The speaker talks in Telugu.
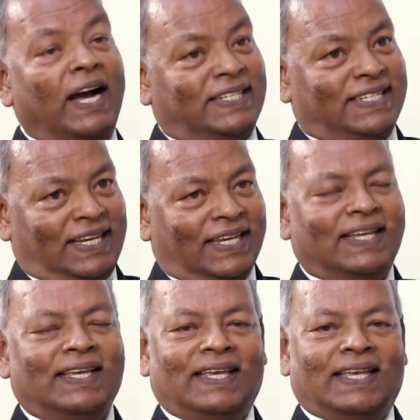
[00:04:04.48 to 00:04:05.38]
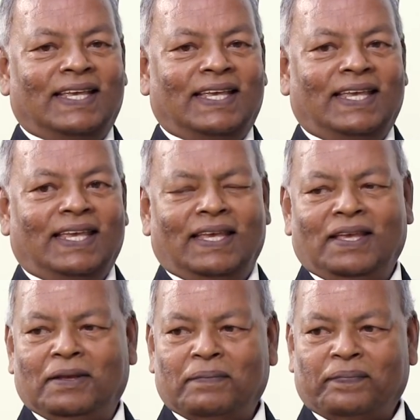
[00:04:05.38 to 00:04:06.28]
బాగ్చి ఈ
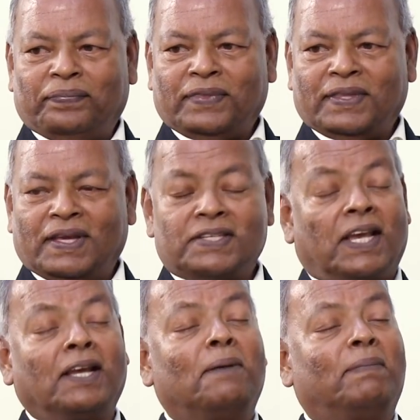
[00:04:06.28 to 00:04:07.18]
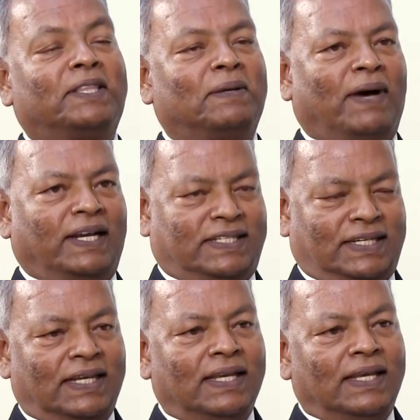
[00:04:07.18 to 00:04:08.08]
శంఖబ్రత
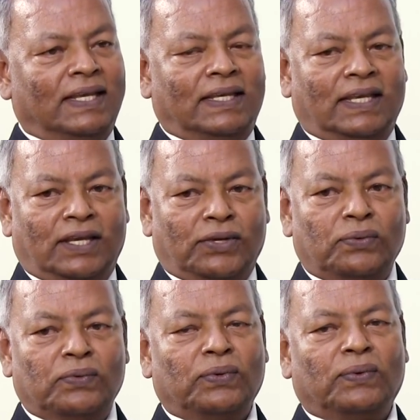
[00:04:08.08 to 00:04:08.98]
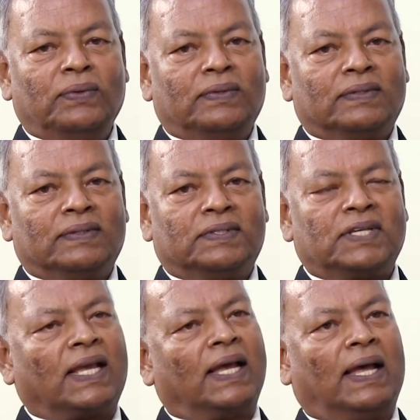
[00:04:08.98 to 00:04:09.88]
బాగ్చి ఈ ఇరువురు
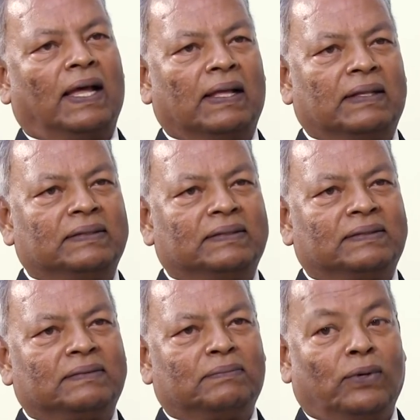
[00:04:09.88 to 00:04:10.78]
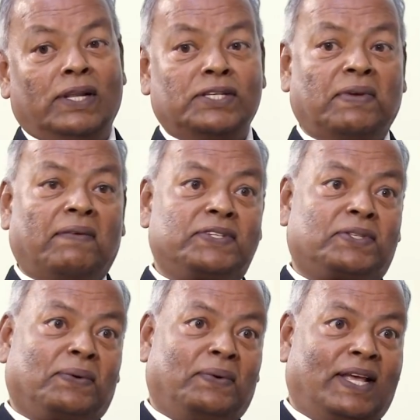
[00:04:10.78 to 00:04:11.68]
చక్కగా పోలీసు
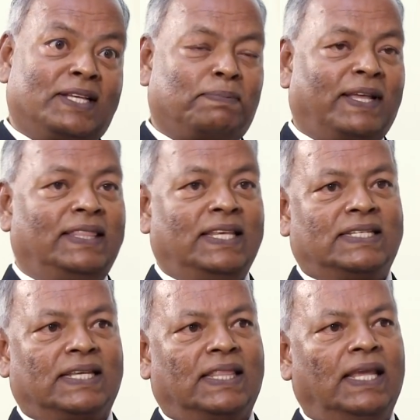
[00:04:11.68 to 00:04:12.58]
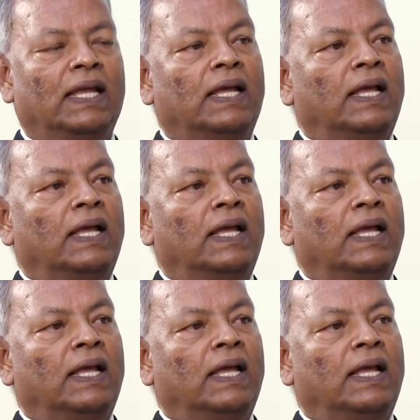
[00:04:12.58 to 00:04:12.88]
వ్యవస్థ కూడా స్పందించింది